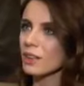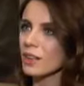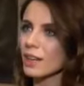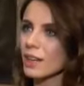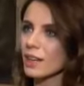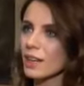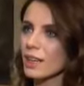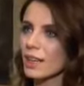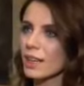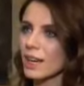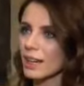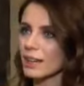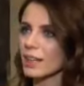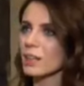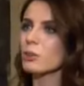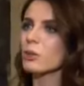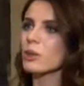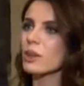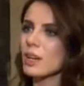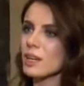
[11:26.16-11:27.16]
Ee,
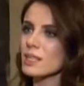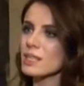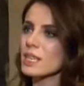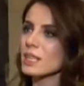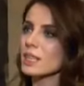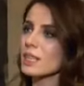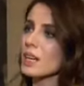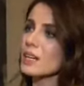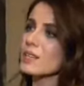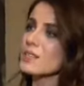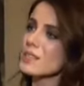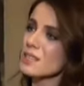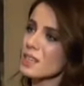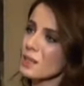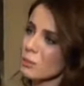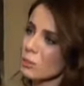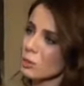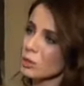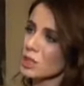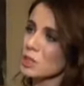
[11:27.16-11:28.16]
genel olarak setler
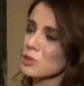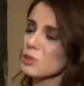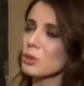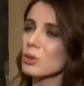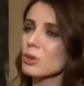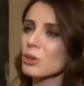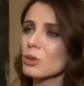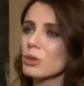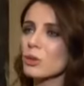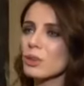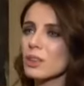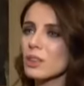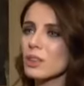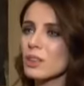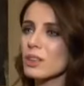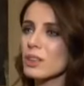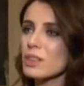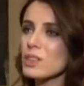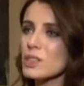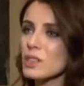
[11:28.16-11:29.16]
İstanbul'da çünkü
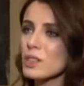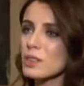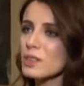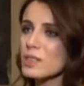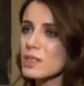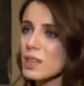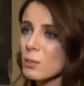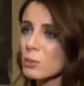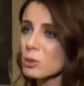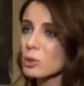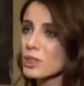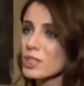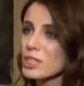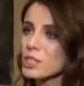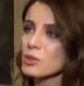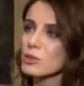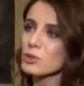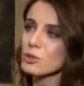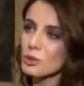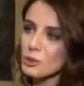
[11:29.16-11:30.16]
e, işte İstanbul'da
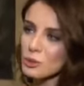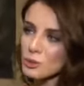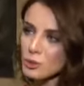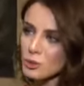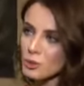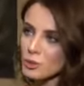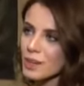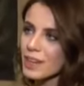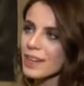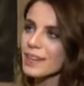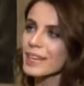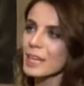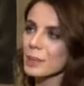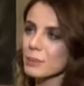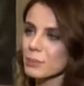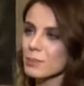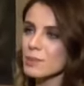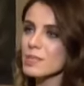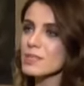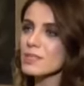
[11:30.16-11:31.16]
yaşıyoruz.
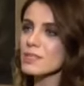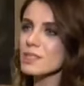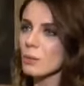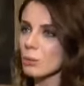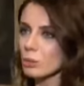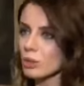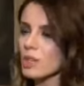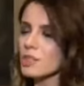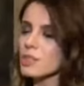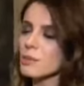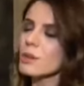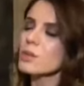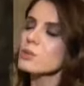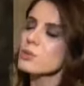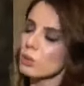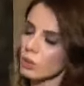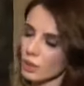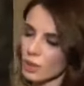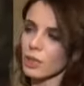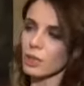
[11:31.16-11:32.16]
Hepimiz İstanbul'da yaşamak
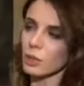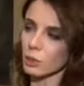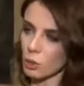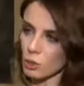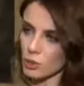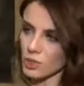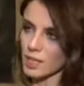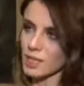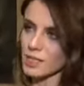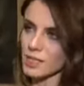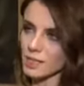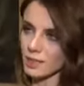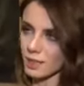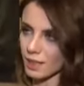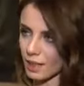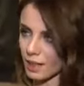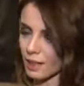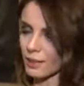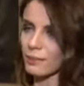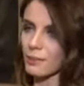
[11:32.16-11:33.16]
zorunda kalıyoruz
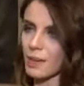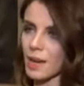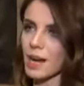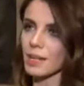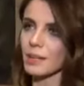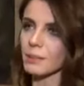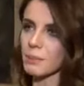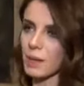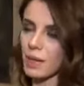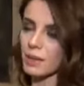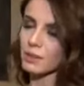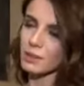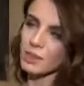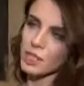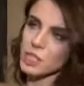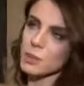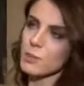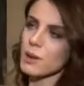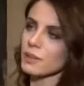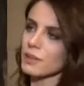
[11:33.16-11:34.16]
aslında. Yani ben
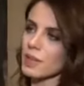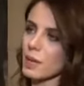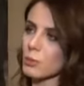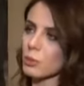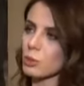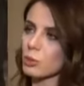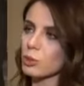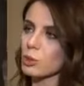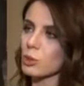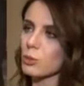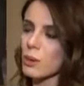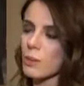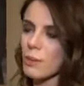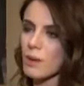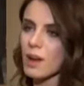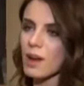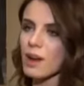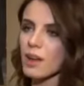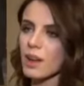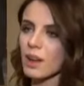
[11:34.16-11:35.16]
yaşamaktan mutluyum
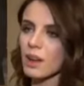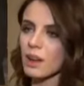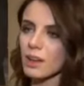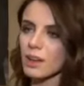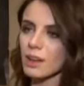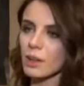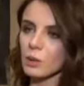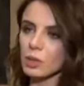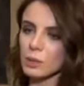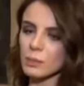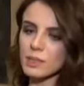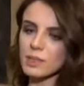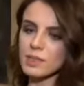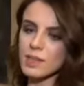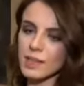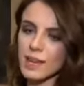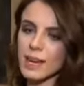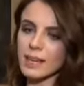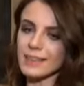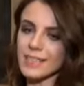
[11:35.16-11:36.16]
ama e, öyle bir
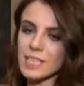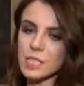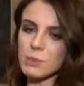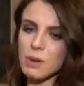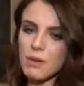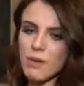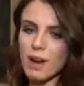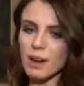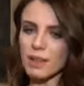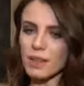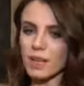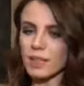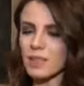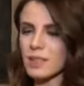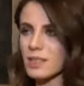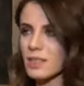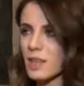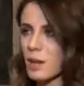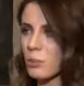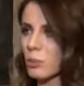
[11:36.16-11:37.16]
tekelleşme var yani
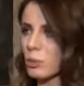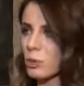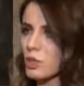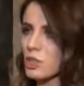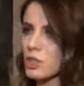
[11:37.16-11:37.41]
İstanbul'da